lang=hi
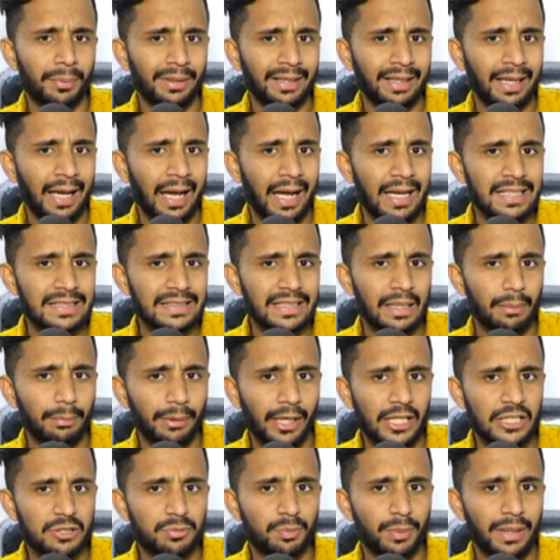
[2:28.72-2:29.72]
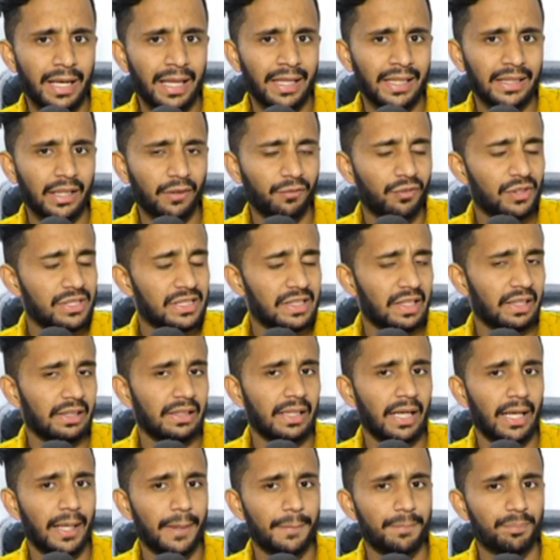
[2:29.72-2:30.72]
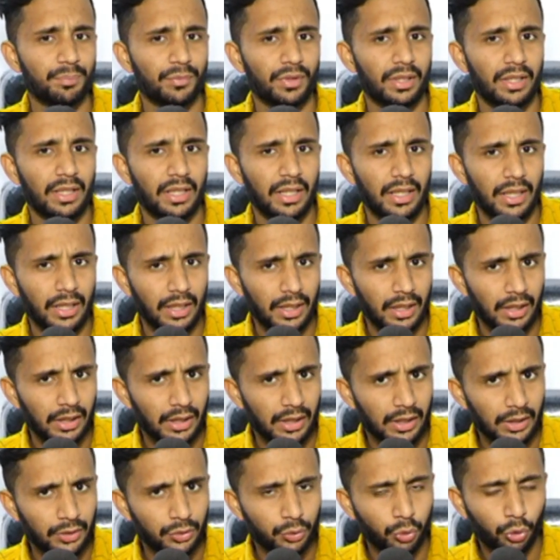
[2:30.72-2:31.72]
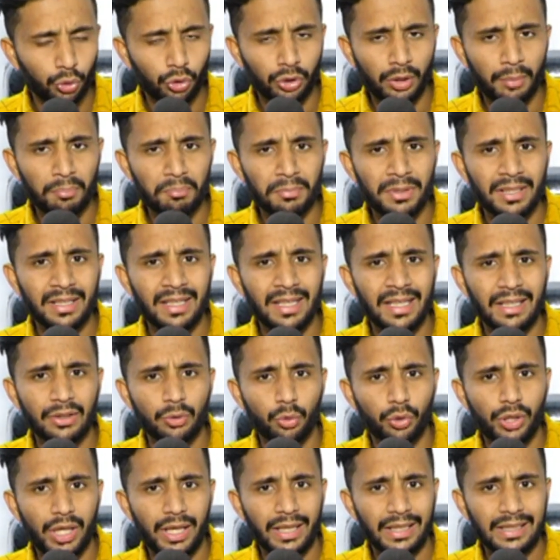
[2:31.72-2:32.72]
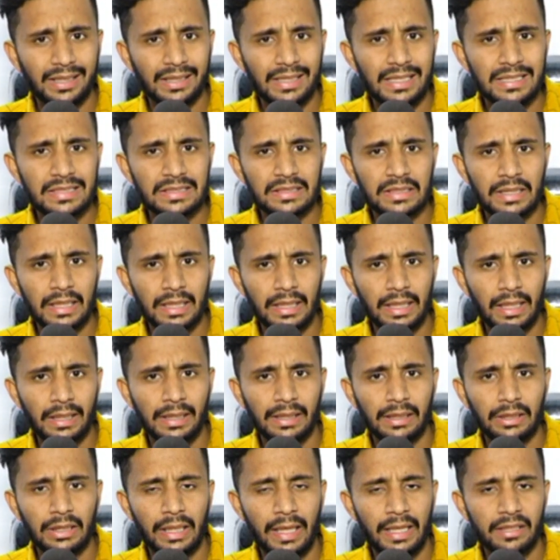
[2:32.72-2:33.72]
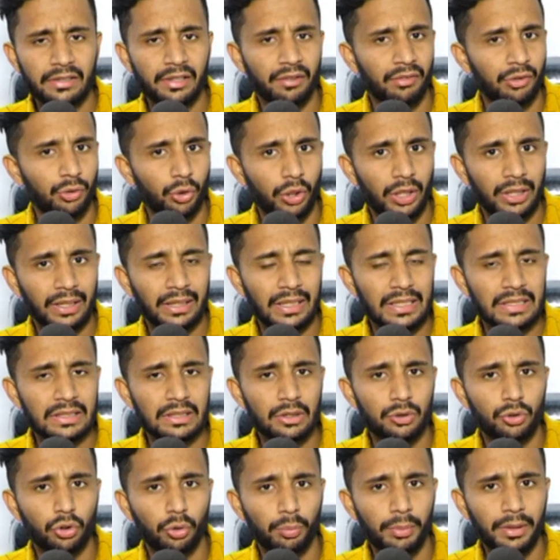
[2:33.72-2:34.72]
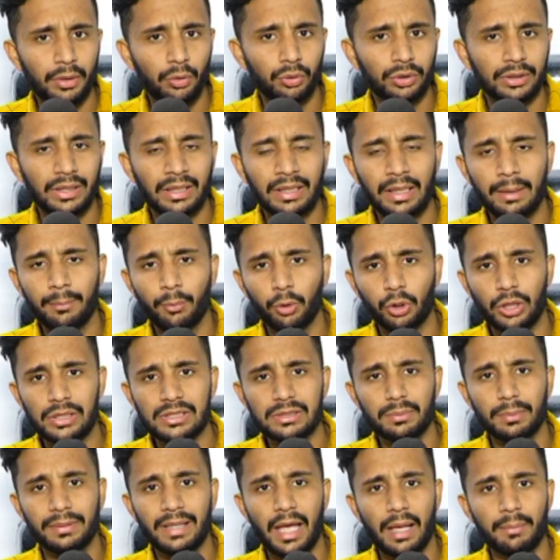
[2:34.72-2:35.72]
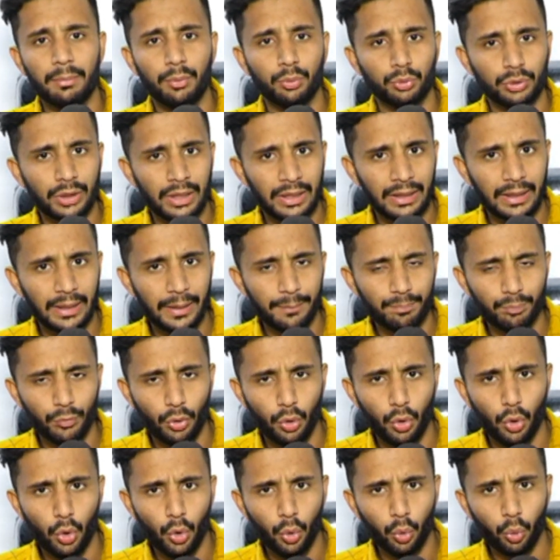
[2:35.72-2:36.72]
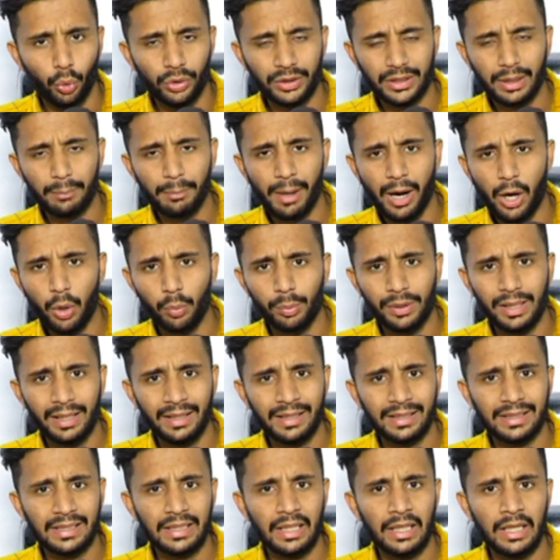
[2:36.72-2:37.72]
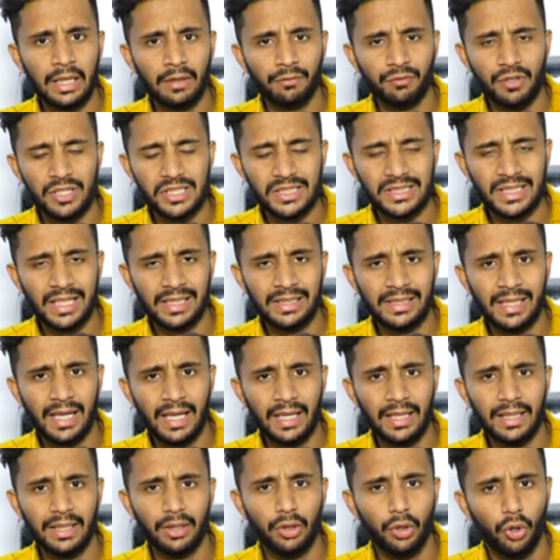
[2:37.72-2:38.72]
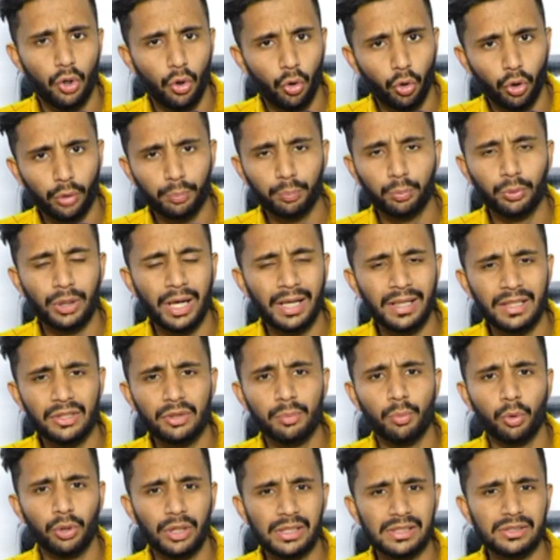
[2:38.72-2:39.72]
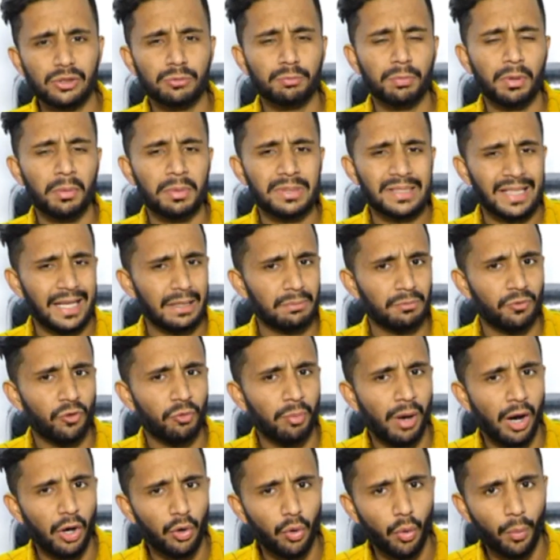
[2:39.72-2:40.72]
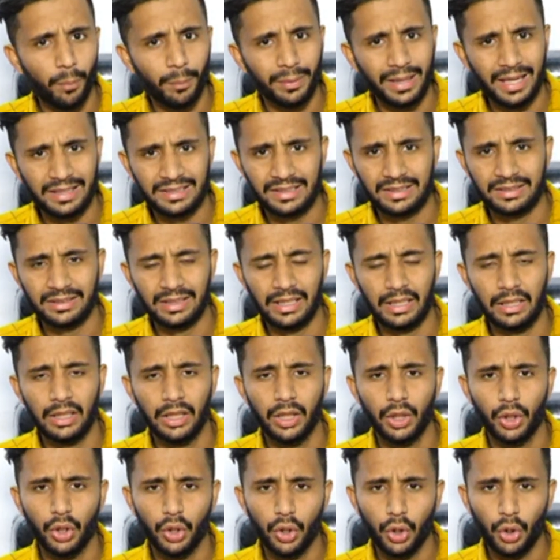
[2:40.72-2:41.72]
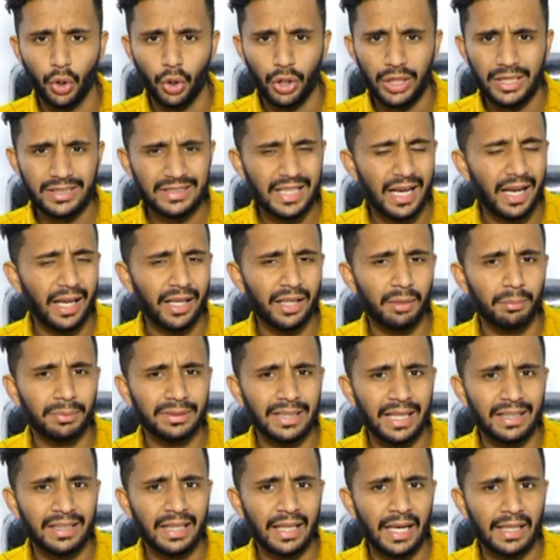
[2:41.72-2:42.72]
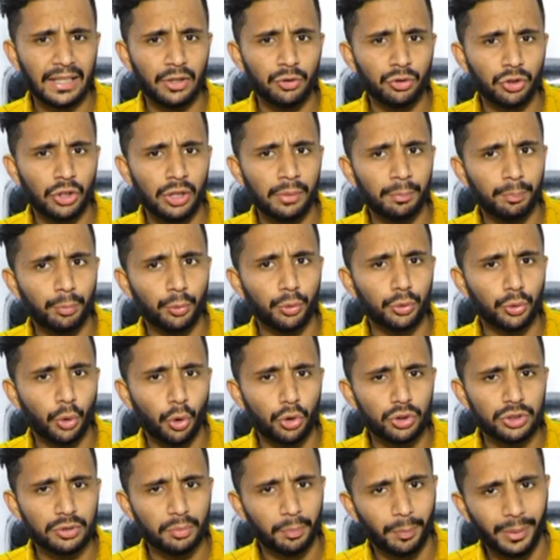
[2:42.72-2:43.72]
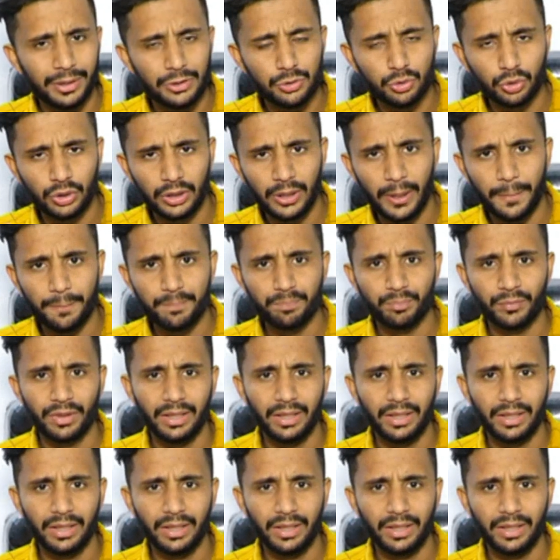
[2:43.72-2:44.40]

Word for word: अपने कार्स के प्राइस बढ़ाने का फैसला लिया है दोनों कंपनी ने 2021 से यानी कि एक जनवरी दो से जो भी उनके नए मॉडल्स बाजार में उतरेंगे उनके भाव बढ़ाने का फैसला लिया है और पुराने जो मॉडल्स हैं उन पर भी शायद वो भाव बढ़ा सकते हैं इसका कारण बताया जा रहा है कि उनकी इनपुट कॉस्ट बढ़ चुकी है